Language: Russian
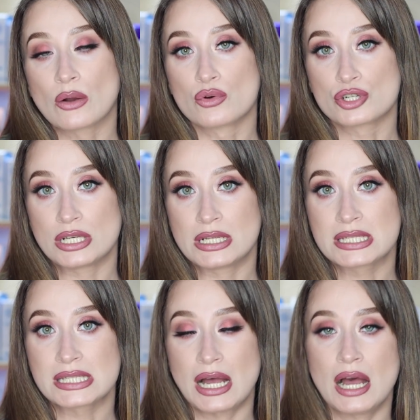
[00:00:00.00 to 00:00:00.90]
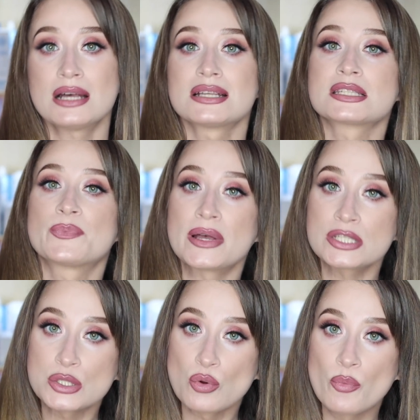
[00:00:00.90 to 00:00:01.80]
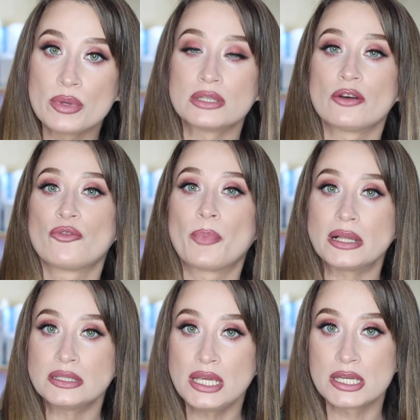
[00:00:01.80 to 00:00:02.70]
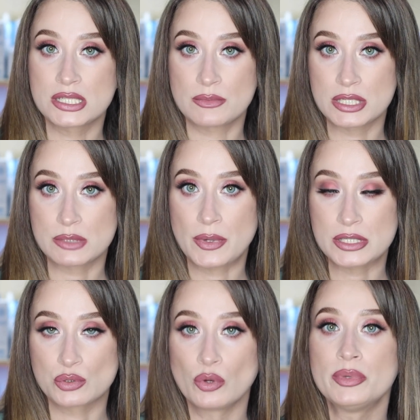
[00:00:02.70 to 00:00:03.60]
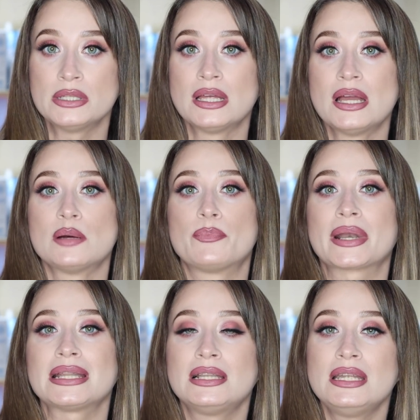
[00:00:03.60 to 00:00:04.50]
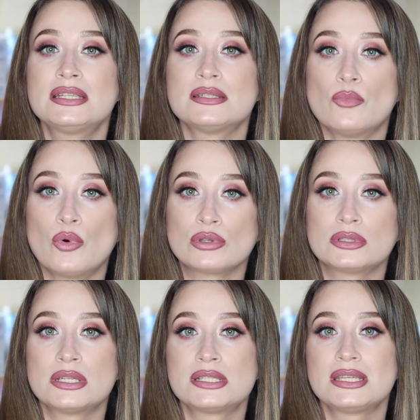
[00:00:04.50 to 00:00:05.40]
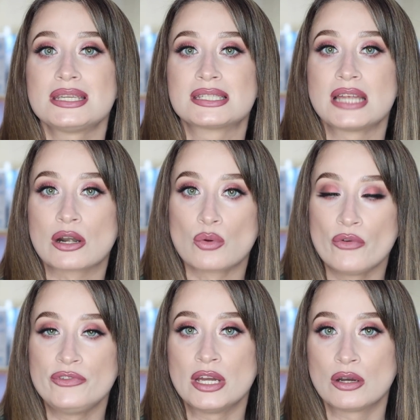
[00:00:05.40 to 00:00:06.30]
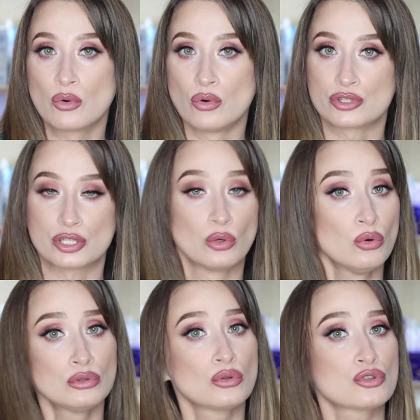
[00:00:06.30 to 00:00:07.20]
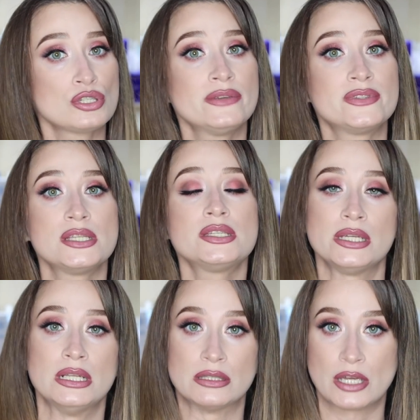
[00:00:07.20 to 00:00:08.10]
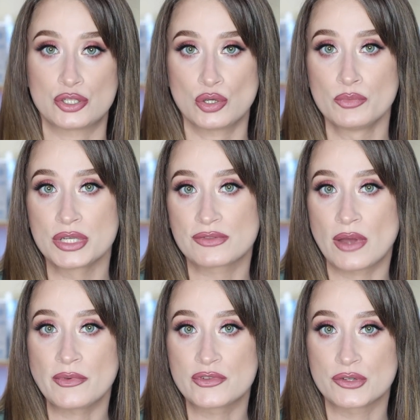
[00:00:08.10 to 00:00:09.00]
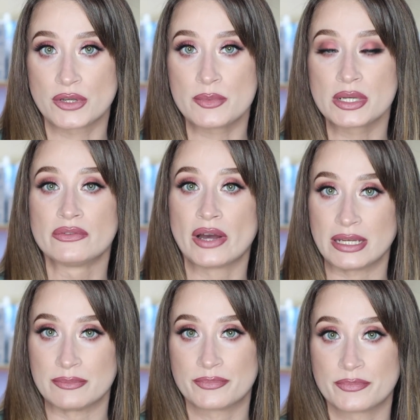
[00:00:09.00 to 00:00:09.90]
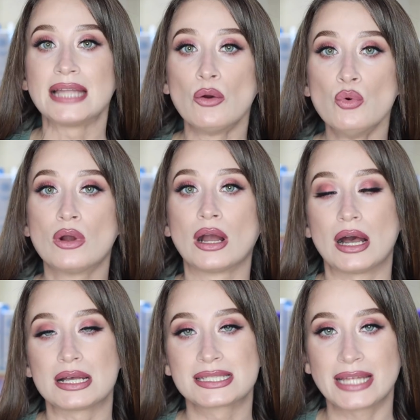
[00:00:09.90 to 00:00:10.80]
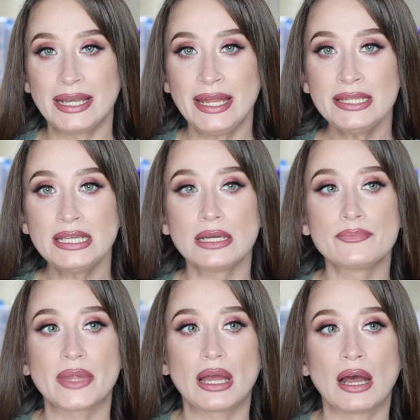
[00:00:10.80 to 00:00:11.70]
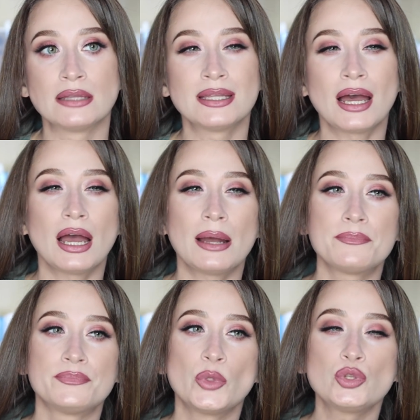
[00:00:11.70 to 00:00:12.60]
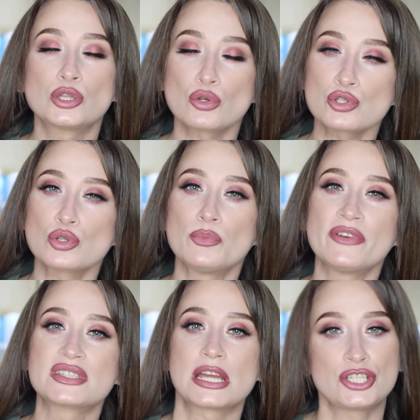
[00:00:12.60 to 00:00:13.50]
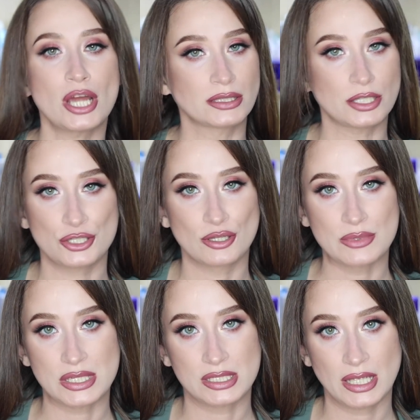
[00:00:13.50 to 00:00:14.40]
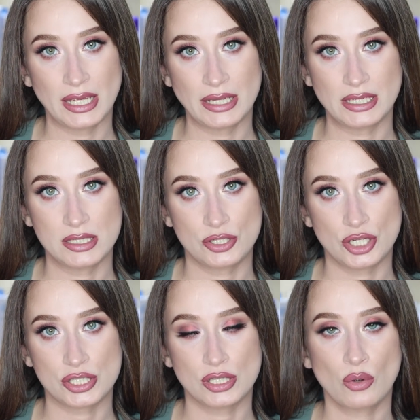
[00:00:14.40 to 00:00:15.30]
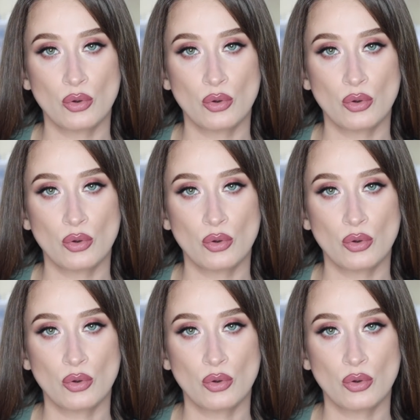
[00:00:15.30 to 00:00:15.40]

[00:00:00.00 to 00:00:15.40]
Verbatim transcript: за кожей лица способен вполне себе способен продлить молодость и здоровье кожи, но он тоже не всесилен, о чем мы с вами все время говорим. Наука о старении она, ну не то чтобы в зачаточном состоянии сейчас